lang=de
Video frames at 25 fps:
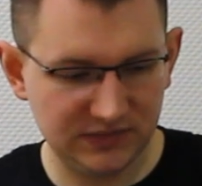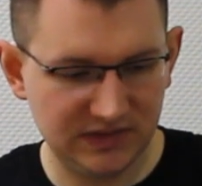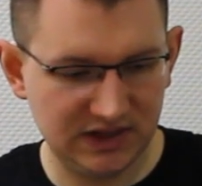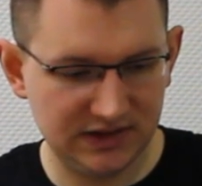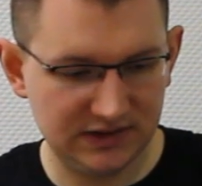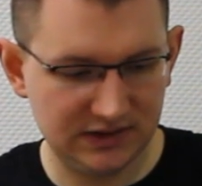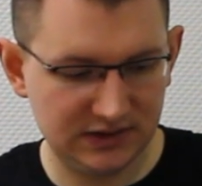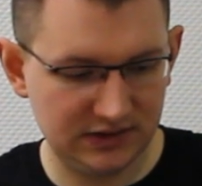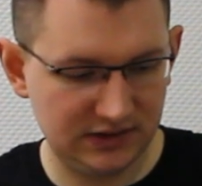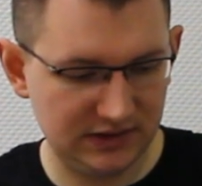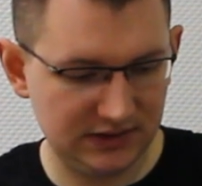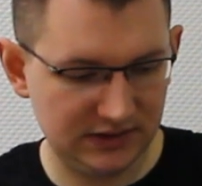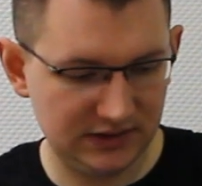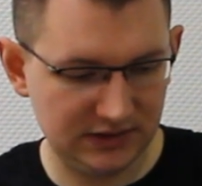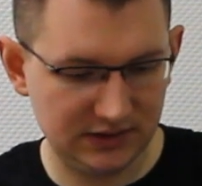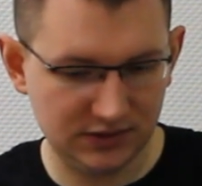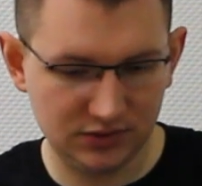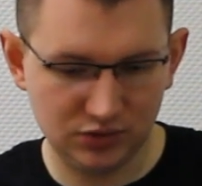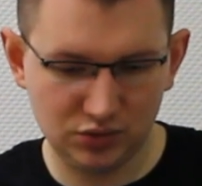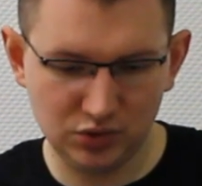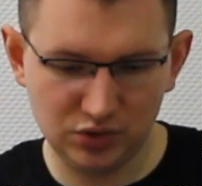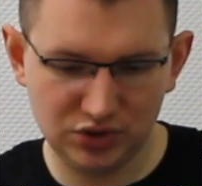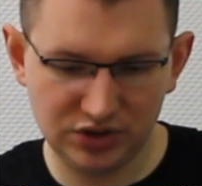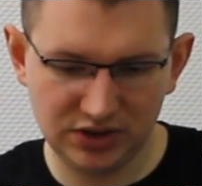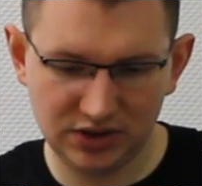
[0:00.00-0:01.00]
Diese,
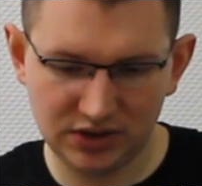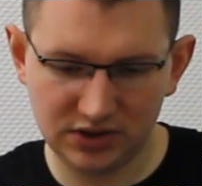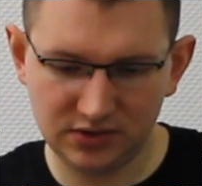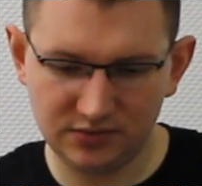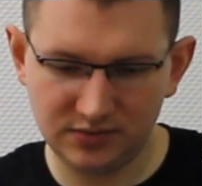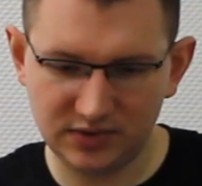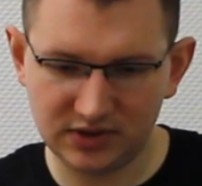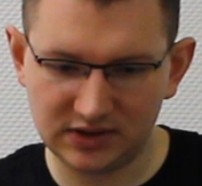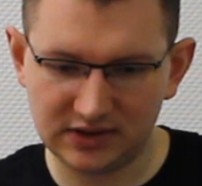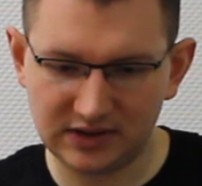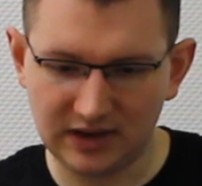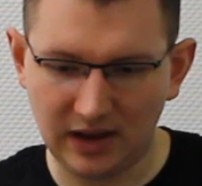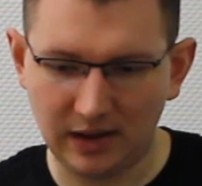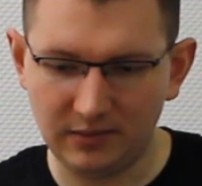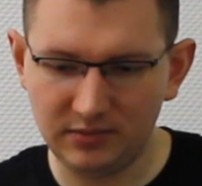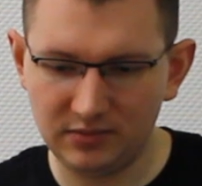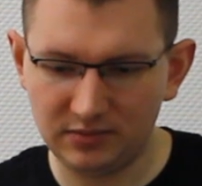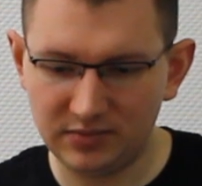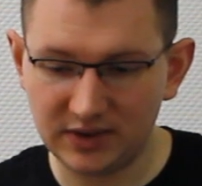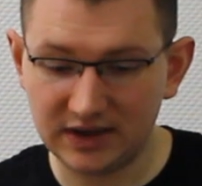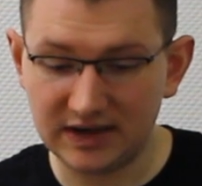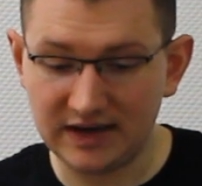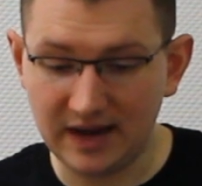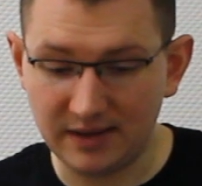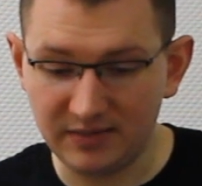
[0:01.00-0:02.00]
diese düstere,
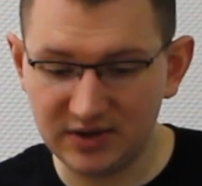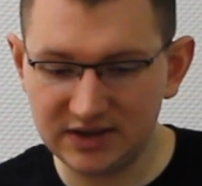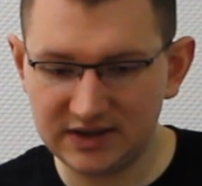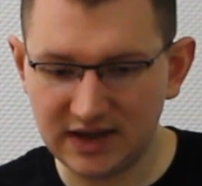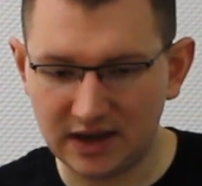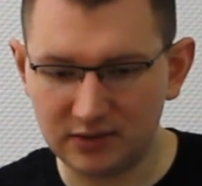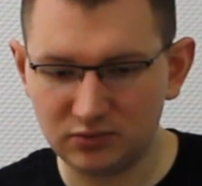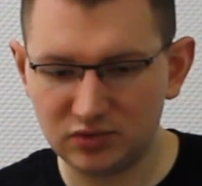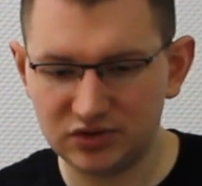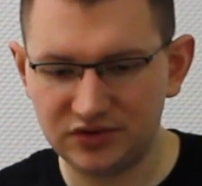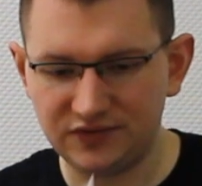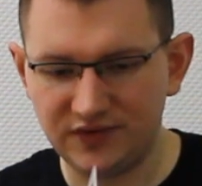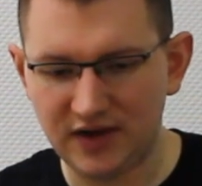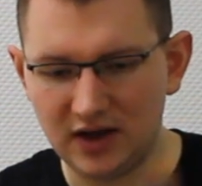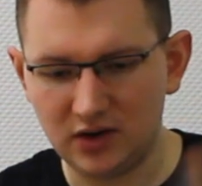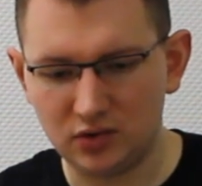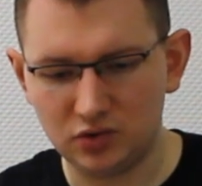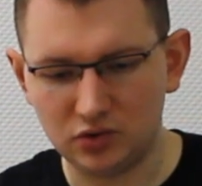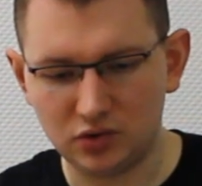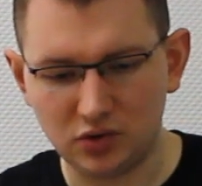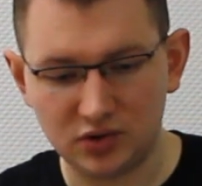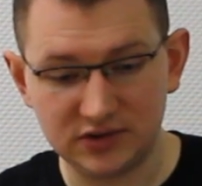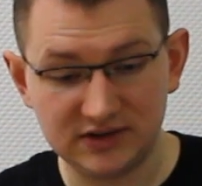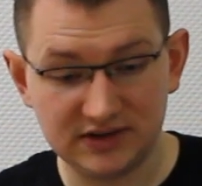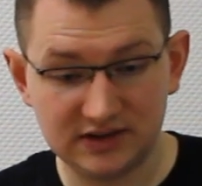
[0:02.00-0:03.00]
beklemmende Atmosphäre
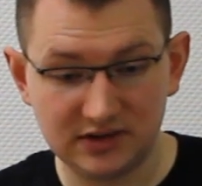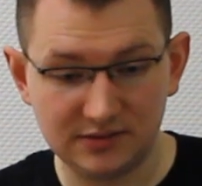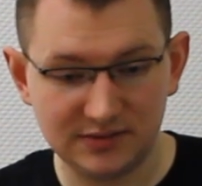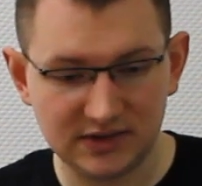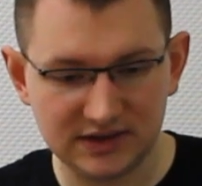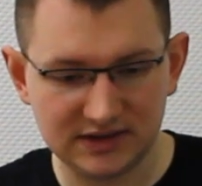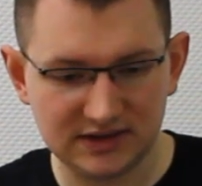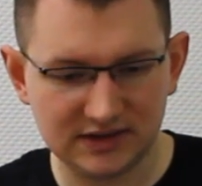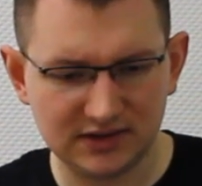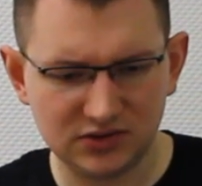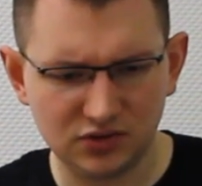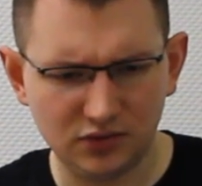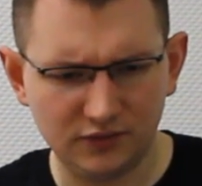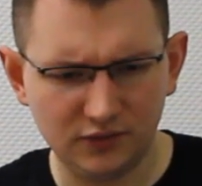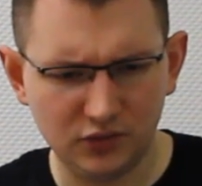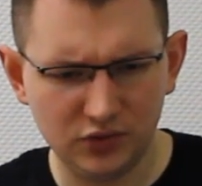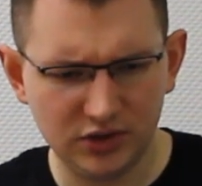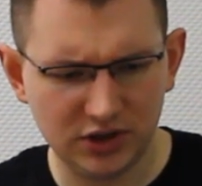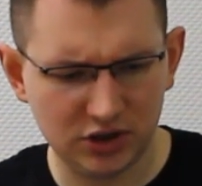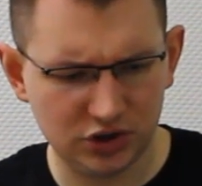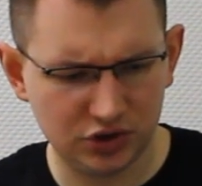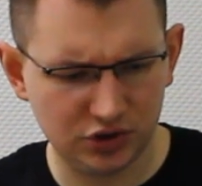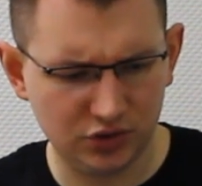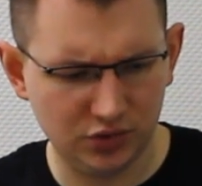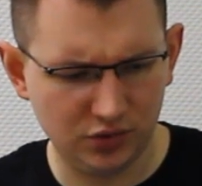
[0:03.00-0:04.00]
und trotzdem ist es so
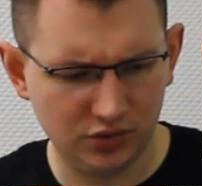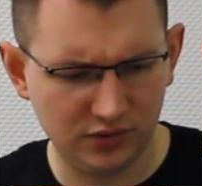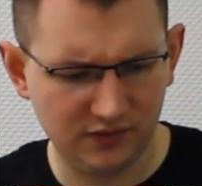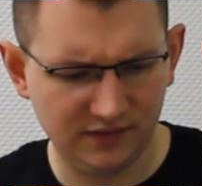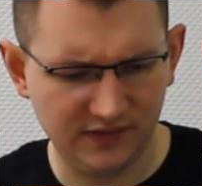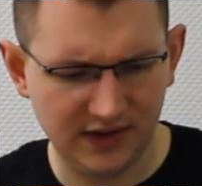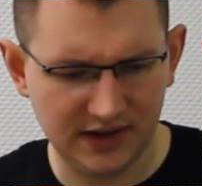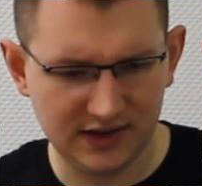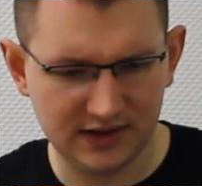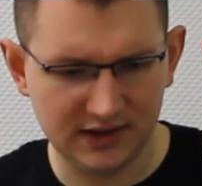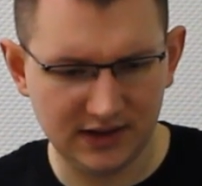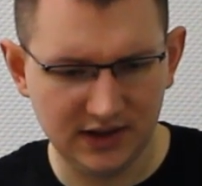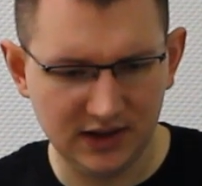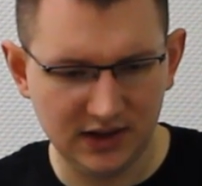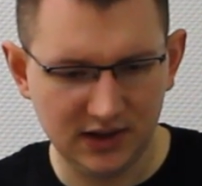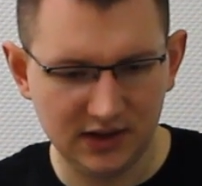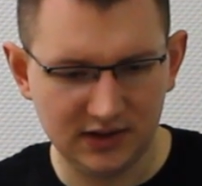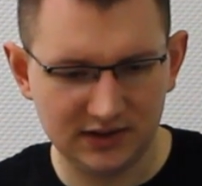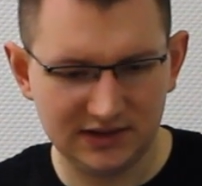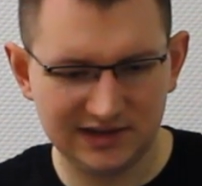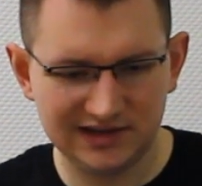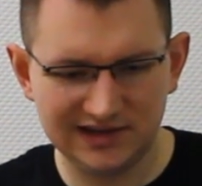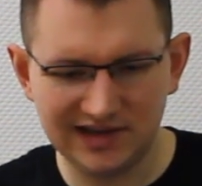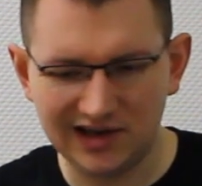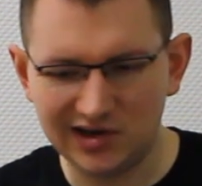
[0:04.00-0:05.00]
wunderschön, weil
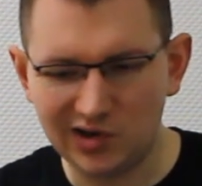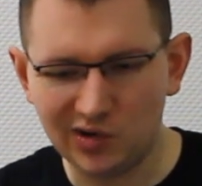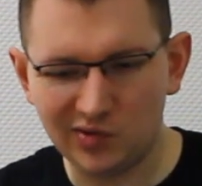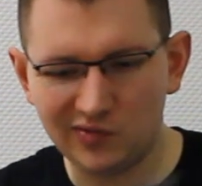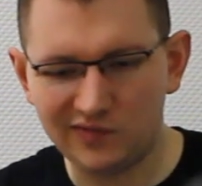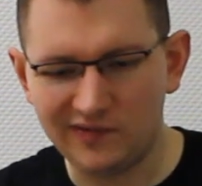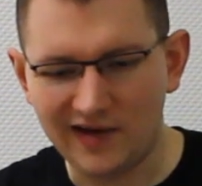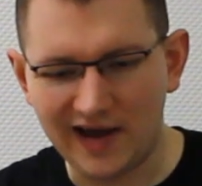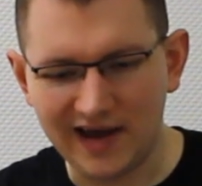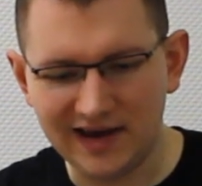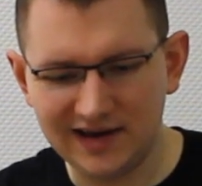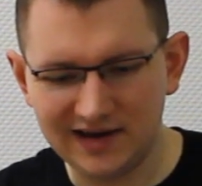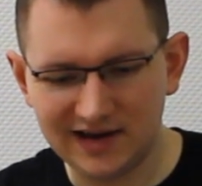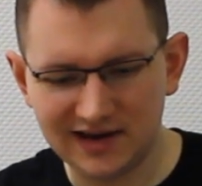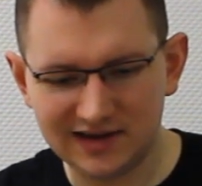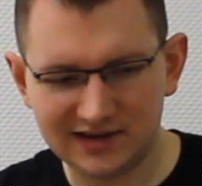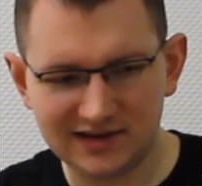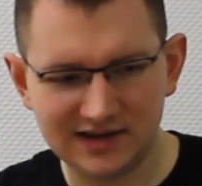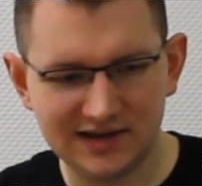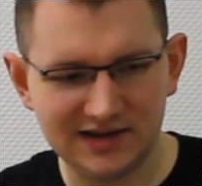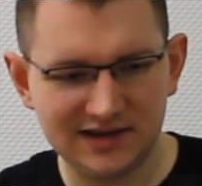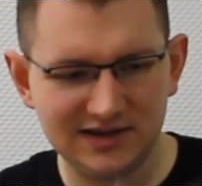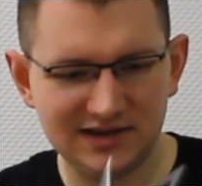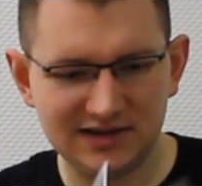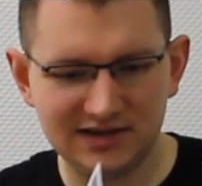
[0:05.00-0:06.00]
es ist halt auch
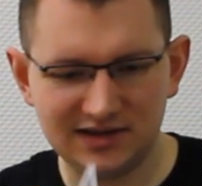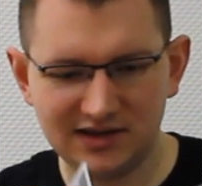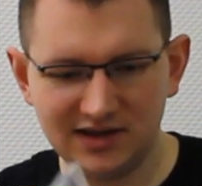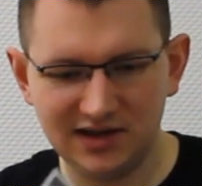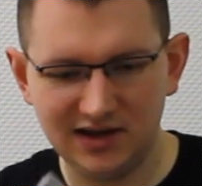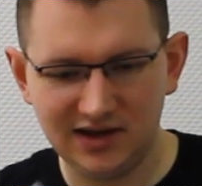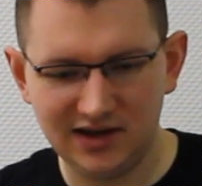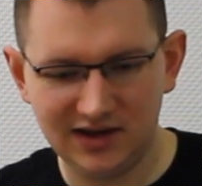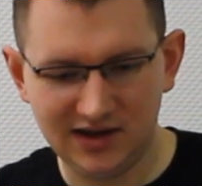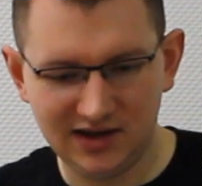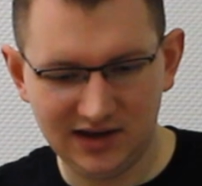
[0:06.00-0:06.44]
weihnachtlich